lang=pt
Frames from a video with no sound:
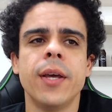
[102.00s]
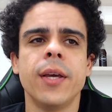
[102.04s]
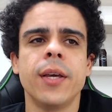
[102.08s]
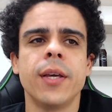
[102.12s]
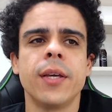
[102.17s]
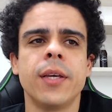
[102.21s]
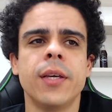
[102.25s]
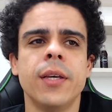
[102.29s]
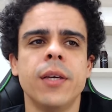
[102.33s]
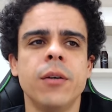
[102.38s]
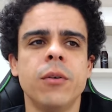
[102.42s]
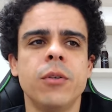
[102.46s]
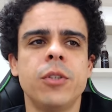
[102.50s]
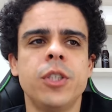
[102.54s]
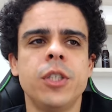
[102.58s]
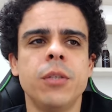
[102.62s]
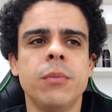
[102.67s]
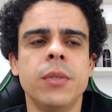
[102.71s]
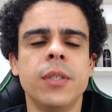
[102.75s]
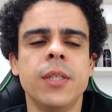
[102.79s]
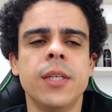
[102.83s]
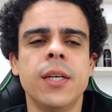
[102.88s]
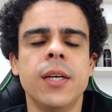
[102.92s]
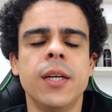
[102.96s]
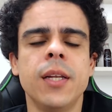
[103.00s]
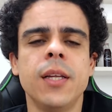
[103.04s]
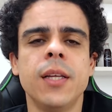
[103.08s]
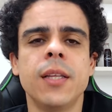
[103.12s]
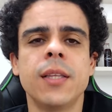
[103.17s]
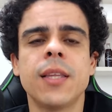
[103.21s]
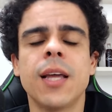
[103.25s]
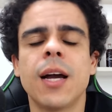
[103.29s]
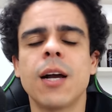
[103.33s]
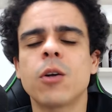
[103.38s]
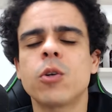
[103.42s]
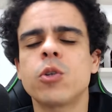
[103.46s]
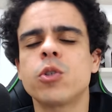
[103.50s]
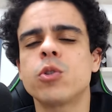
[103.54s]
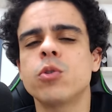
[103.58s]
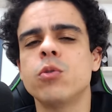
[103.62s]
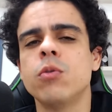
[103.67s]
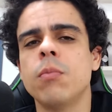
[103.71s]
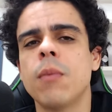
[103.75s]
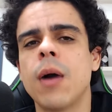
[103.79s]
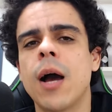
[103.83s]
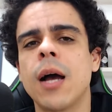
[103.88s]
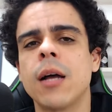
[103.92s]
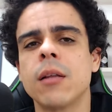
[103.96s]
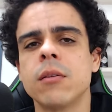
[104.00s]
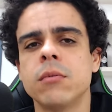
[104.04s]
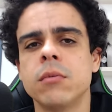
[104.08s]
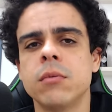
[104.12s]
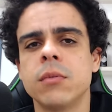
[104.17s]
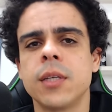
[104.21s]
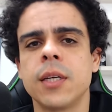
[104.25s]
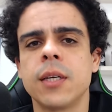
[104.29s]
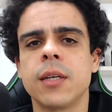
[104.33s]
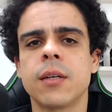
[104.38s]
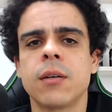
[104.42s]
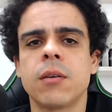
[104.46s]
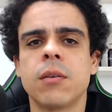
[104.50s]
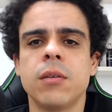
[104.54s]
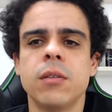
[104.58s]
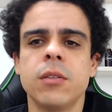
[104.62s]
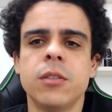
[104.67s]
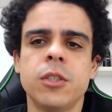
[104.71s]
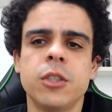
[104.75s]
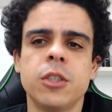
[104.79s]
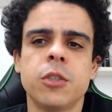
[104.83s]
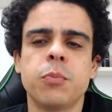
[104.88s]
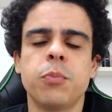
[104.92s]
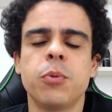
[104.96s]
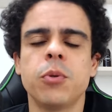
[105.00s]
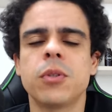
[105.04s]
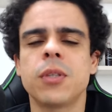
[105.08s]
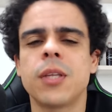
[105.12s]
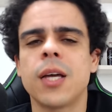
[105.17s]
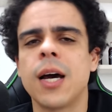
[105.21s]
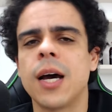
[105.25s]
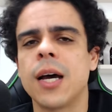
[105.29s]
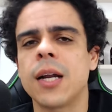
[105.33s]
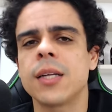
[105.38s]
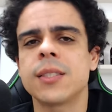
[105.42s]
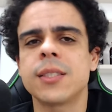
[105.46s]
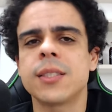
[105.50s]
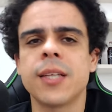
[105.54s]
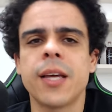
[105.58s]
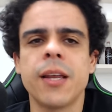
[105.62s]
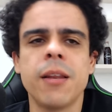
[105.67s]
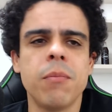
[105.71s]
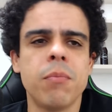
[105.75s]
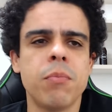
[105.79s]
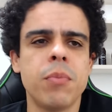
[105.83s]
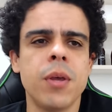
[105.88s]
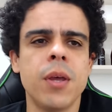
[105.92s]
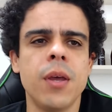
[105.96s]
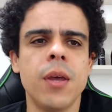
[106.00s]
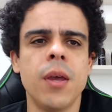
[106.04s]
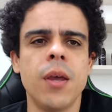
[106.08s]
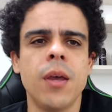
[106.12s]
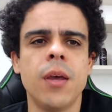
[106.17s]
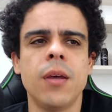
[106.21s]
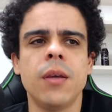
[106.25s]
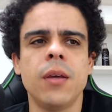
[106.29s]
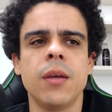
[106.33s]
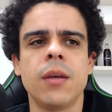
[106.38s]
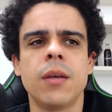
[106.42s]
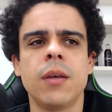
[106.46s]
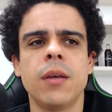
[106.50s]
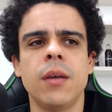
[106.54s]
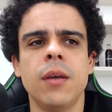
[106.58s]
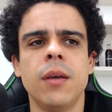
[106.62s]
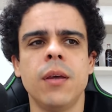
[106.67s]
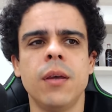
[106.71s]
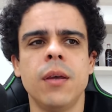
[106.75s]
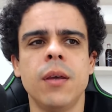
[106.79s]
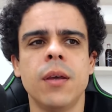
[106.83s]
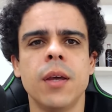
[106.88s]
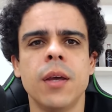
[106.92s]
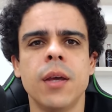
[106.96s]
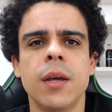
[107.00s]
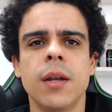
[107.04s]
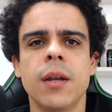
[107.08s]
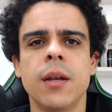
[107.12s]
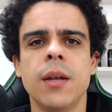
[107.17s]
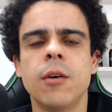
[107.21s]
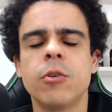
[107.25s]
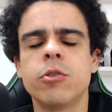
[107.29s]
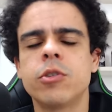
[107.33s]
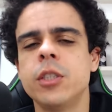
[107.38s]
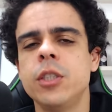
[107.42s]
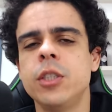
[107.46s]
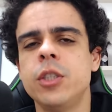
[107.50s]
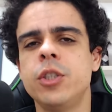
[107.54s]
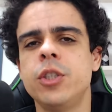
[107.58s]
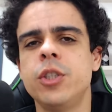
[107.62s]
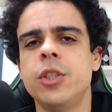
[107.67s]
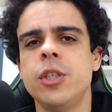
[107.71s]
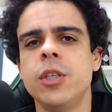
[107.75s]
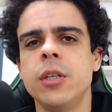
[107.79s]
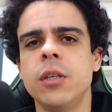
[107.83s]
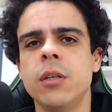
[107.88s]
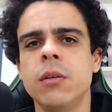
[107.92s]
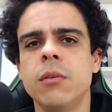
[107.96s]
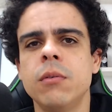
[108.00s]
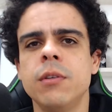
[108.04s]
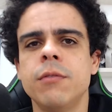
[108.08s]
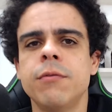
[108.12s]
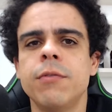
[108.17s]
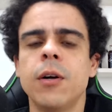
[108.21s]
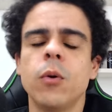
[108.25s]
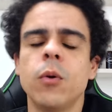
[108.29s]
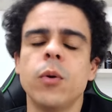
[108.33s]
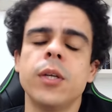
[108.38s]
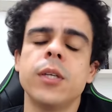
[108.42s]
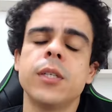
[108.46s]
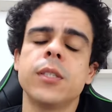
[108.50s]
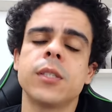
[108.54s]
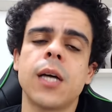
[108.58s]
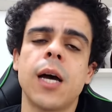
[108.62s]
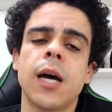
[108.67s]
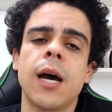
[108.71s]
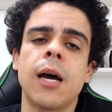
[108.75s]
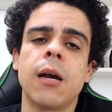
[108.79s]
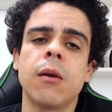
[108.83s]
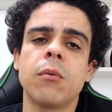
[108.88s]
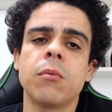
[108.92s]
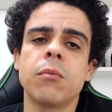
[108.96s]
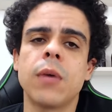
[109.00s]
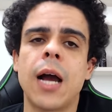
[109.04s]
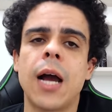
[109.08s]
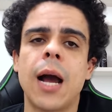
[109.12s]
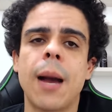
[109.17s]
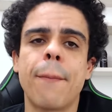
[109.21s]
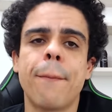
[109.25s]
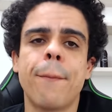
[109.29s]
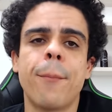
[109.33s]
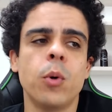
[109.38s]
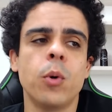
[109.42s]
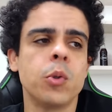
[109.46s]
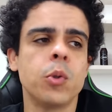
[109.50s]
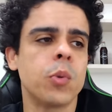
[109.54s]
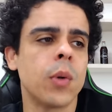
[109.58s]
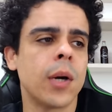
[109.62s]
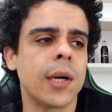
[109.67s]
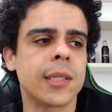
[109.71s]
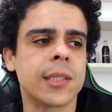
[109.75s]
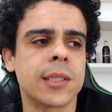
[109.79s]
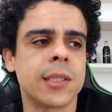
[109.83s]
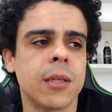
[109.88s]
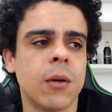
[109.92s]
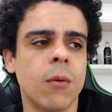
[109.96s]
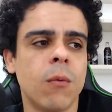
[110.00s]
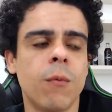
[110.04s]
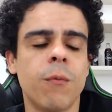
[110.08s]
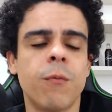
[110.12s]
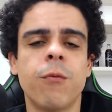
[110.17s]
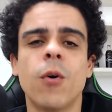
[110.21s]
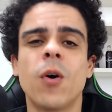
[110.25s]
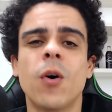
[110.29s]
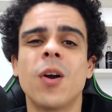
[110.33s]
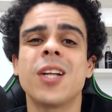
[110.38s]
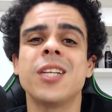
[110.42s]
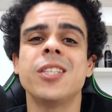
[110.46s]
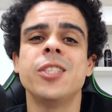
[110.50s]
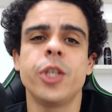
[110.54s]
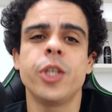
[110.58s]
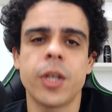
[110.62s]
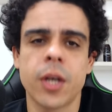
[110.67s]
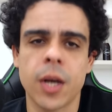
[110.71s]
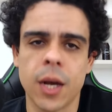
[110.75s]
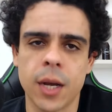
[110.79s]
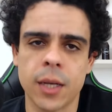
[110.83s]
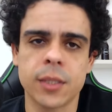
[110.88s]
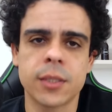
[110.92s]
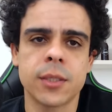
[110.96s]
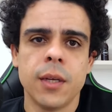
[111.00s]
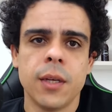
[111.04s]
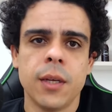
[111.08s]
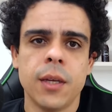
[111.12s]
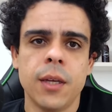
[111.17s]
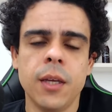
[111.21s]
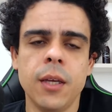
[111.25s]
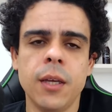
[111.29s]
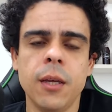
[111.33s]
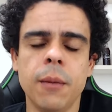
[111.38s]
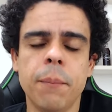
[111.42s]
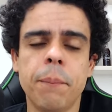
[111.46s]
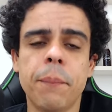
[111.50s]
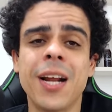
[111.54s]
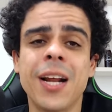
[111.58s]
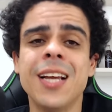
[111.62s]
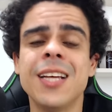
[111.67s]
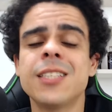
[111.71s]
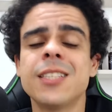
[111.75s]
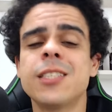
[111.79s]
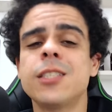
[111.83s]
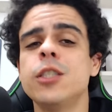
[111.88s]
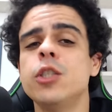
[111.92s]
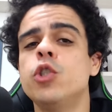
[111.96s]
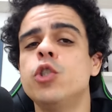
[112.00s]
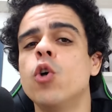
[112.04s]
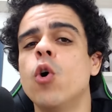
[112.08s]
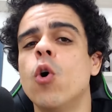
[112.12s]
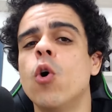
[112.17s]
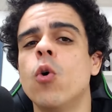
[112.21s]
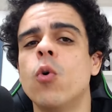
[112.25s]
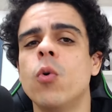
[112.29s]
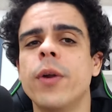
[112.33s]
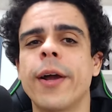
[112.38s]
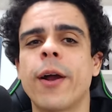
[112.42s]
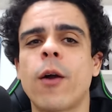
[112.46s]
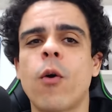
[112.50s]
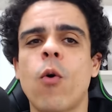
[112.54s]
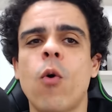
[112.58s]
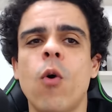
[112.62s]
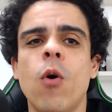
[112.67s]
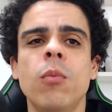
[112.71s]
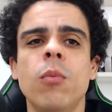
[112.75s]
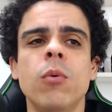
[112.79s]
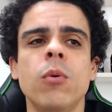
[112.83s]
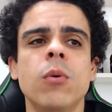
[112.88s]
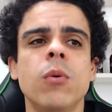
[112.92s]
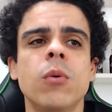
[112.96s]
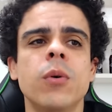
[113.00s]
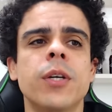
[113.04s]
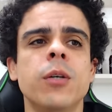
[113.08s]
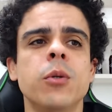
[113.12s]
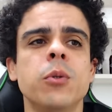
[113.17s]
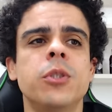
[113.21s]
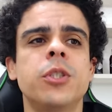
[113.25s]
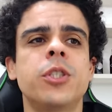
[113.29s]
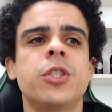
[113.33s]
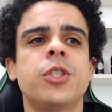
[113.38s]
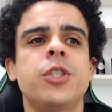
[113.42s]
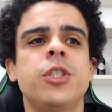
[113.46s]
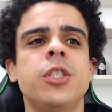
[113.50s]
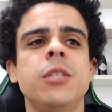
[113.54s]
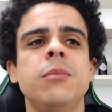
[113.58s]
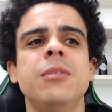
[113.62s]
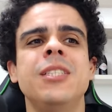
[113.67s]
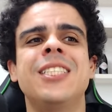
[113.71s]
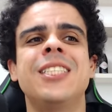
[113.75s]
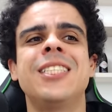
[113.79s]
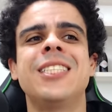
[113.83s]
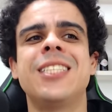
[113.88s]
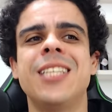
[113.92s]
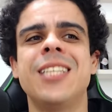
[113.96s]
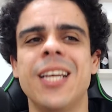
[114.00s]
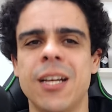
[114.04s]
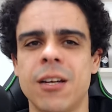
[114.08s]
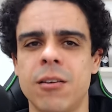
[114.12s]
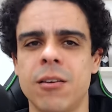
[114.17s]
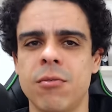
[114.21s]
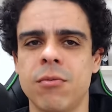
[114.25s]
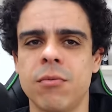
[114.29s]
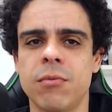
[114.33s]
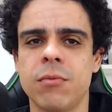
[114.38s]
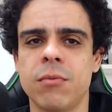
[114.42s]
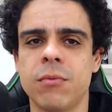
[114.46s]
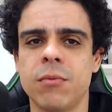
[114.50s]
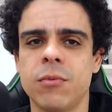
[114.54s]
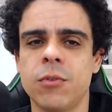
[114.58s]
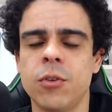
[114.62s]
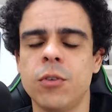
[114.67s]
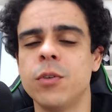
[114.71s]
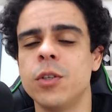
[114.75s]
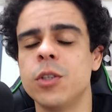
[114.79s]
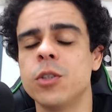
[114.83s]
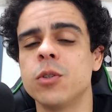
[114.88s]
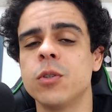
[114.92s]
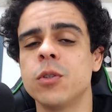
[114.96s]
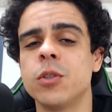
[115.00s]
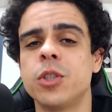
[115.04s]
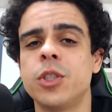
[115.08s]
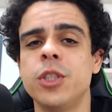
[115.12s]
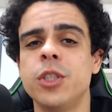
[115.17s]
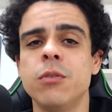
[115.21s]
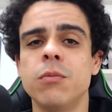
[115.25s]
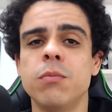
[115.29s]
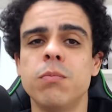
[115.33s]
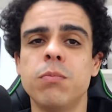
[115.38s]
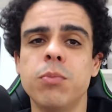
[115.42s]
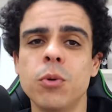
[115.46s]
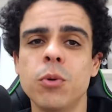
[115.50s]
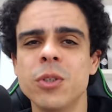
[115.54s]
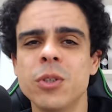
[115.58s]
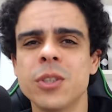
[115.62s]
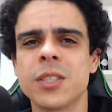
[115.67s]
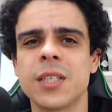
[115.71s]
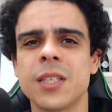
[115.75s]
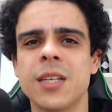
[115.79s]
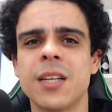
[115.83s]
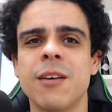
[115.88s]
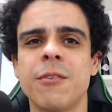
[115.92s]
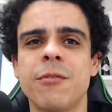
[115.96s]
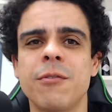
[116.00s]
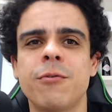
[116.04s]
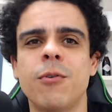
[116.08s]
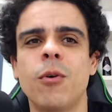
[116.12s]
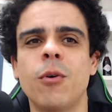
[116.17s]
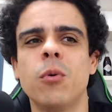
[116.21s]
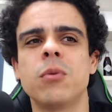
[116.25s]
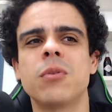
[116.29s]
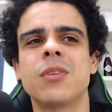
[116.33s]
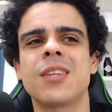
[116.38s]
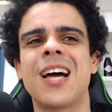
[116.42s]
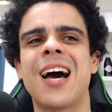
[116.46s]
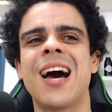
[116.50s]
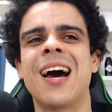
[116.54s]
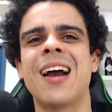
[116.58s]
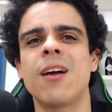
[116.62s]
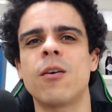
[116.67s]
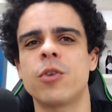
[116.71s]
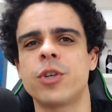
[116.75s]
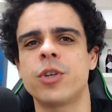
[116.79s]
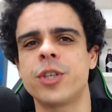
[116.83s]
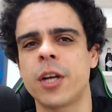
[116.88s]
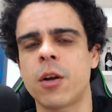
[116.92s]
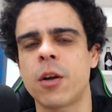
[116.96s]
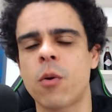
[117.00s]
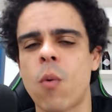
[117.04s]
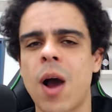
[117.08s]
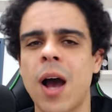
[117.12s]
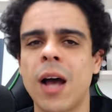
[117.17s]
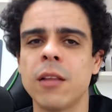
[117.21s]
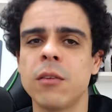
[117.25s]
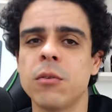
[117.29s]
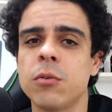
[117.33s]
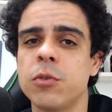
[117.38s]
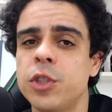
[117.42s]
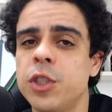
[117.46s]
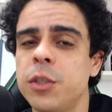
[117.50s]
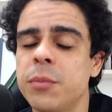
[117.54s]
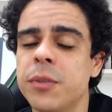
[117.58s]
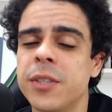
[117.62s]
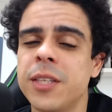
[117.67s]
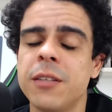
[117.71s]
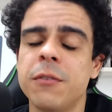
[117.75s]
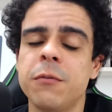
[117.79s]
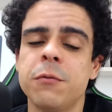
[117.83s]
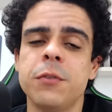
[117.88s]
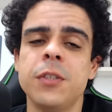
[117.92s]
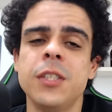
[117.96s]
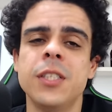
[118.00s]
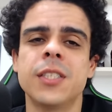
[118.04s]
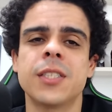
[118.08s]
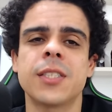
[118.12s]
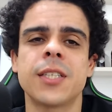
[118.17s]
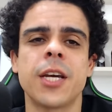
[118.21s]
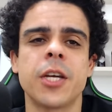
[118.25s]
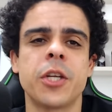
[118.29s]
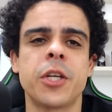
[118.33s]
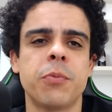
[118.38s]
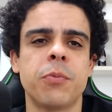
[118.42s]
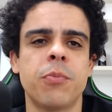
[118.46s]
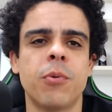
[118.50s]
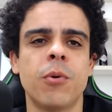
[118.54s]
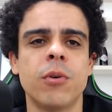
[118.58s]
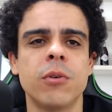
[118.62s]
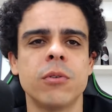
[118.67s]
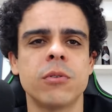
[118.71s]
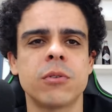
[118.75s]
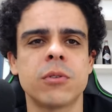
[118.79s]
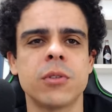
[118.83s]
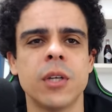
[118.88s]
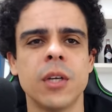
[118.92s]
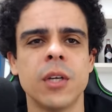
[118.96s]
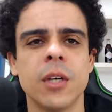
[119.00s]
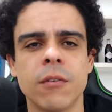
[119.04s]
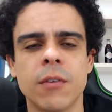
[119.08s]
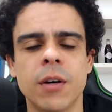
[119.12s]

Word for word: E o time dele está acostumado né, em disputar a Série B e que não sentiram e valorizaram a pontuação fora de casa. E para esse jogo, né, como que os times chegam? Novo Horizontino busca né, voltar ao G4, o time tem 27 pontos.